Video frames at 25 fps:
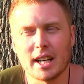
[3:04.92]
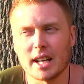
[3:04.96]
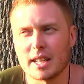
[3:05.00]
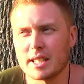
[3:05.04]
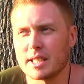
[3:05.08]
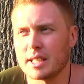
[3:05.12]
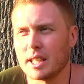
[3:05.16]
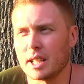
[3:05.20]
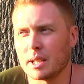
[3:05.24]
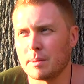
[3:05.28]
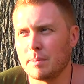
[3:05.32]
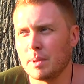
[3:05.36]

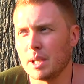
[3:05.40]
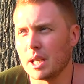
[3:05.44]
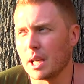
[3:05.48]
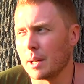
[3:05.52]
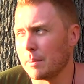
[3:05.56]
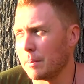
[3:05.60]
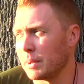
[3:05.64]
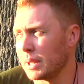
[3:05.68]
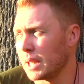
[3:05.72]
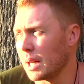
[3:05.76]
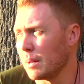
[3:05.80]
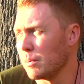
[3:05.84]
акцией от меня,
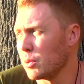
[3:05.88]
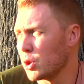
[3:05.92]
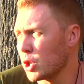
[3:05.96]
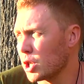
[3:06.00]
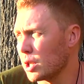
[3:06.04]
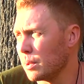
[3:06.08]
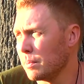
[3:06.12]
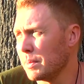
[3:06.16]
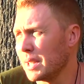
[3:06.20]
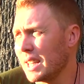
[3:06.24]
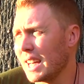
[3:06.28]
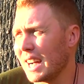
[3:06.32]
потому
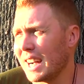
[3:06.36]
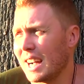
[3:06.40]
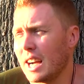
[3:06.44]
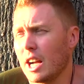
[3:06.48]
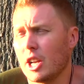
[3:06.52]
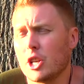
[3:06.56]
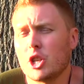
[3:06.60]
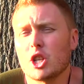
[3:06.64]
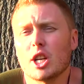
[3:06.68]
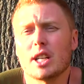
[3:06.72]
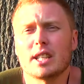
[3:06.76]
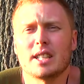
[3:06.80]
что мне
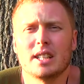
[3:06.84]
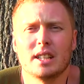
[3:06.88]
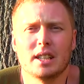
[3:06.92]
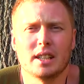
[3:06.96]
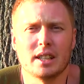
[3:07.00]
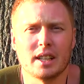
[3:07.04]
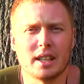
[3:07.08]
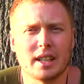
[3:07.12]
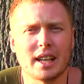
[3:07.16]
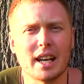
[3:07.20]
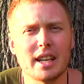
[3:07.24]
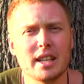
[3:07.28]

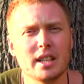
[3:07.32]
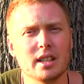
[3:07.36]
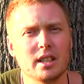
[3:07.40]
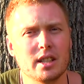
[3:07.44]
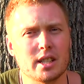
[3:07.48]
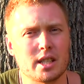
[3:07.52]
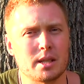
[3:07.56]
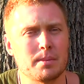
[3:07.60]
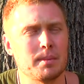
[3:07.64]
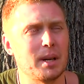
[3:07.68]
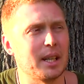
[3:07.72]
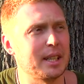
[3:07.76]
окончательно
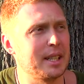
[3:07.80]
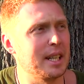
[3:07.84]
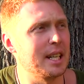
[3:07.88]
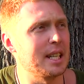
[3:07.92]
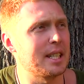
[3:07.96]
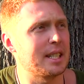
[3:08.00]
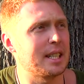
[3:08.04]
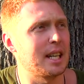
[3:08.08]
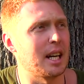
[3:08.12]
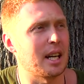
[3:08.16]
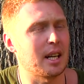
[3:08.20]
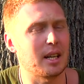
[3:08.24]
надоело
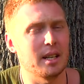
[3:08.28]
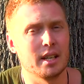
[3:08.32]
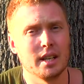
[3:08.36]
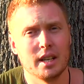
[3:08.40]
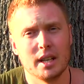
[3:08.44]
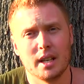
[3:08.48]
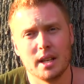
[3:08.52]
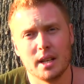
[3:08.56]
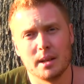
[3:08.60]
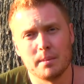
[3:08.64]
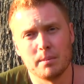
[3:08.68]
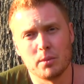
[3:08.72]
смотреть, как
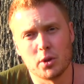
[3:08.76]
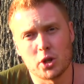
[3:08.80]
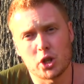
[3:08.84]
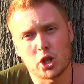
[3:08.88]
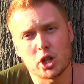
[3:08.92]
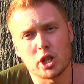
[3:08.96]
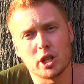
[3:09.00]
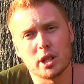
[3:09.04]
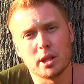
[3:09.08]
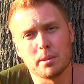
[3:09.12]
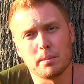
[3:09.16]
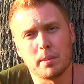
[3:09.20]

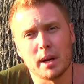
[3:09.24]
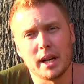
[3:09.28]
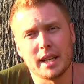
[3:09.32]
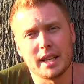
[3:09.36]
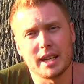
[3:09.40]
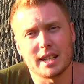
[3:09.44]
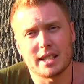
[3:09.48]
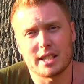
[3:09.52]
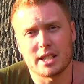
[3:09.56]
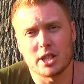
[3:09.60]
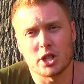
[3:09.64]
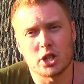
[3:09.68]
мужчины
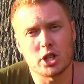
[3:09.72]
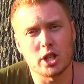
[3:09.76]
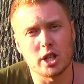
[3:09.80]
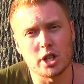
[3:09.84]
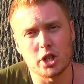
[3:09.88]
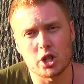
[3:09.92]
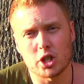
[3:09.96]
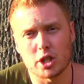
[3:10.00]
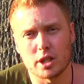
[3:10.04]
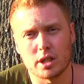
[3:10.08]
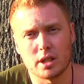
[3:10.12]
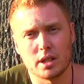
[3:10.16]
боятся
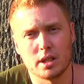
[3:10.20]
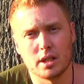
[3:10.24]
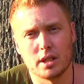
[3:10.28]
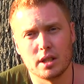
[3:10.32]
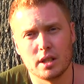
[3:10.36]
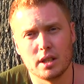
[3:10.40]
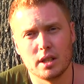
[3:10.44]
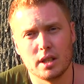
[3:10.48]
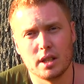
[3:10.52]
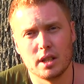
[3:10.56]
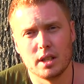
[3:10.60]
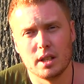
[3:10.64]
женщин.
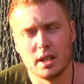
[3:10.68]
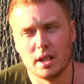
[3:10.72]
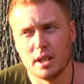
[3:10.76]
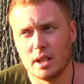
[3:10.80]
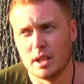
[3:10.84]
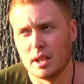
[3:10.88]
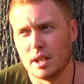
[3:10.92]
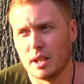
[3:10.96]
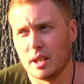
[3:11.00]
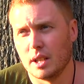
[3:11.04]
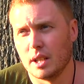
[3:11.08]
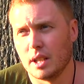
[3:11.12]

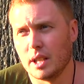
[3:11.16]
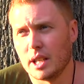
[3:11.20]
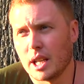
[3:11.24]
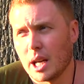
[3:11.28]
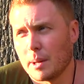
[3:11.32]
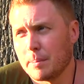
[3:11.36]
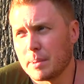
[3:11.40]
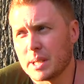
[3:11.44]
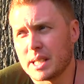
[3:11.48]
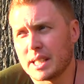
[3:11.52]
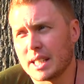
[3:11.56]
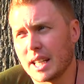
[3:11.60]

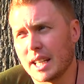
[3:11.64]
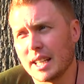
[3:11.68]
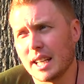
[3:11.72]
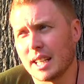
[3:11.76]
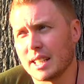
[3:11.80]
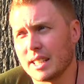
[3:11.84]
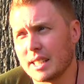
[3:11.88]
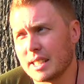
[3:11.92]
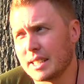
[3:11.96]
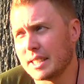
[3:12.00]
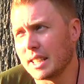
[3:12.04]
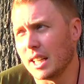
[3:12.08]
Я
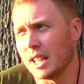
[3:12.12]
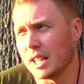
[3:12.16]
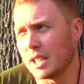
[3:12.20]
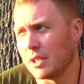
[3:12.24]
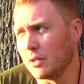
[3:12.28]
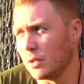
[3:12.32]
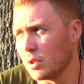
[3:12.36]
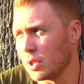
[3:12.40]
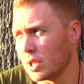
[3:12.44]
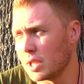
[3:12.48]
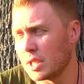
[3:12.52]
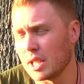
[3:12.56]
постоянно
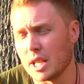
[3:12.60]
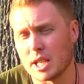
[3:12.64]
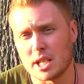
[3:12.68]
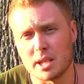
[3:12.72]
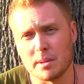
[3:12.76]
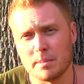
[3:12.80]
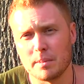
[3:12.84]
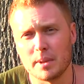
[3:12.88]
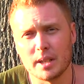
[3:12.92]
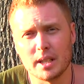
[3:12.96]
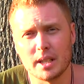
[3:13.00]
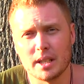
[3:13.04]
сталкиваюсь с
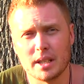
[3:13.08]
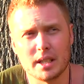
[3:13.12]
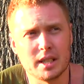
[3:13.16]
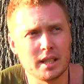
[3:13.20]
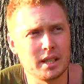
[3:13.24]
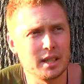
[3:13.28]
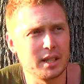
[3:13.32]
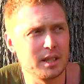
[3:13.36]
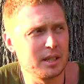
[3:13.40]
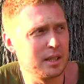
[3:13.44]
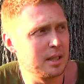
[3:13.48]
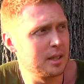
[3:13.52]
этим,
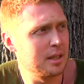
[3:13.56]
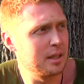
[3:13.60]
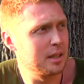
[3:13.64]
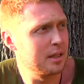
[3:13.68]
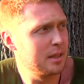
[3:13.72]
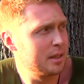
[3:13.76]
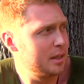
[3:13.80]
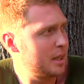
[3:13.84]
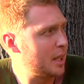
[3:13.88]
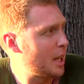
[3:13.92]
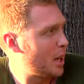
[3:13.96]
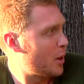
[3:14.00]

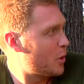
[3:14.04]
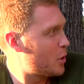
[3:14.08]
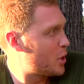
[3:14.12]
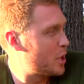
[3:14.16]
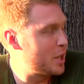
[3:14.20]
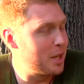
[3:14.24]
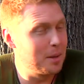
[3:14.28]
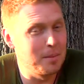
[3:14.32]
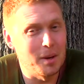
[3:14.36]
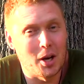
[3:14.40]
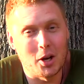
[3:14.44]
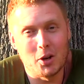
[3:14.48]
и я уже
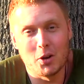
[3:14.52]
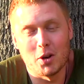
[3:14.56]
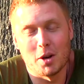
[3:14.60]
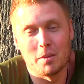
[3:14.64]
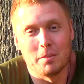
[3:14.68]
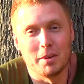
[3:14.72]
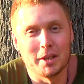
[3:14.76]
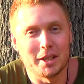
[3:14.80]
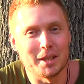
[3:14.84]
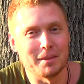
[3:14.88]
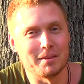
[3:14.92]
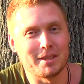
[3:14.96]
не могу
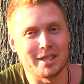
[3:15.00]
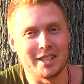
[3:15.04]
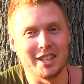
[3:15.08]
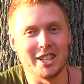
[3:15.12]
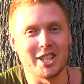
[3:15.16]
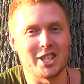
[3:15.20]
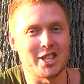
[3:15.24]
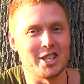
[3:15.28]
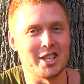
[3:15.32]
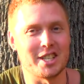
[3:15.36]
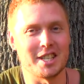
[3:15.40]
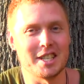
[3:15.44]
об этом
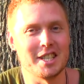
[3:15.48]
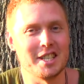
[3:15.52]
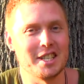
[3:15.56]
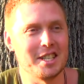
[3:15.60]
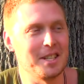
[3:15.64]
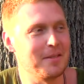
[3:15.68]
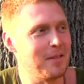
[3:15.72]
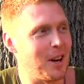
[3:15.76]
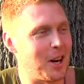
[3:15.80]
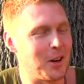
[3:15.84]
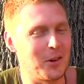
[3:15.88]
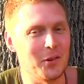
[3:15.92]
слышать, не,
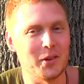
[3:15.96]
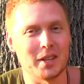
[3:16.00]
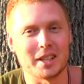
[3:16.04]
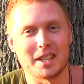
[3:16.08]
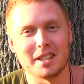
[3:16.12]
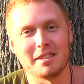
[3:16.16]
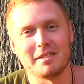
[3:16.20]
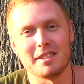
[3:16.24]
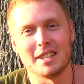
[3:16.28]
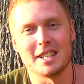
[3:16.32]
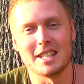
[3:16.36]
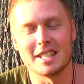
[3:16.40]
не могу
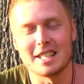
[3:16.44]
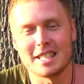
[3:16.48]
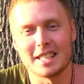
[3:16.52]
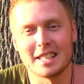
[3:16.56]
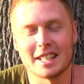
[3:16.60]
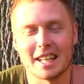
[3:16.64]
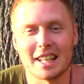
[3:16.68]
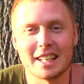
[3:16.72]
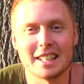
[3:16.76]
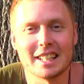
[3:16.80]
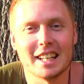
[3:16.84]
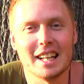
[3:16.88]
это видеть
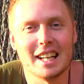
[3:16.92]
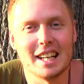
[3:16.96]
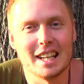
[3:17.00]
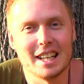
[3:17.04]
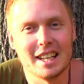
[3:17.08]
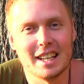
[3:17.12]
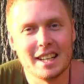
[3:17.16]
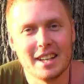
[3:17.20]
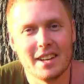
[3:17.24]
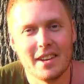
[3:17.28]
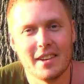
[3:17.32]
и так далее.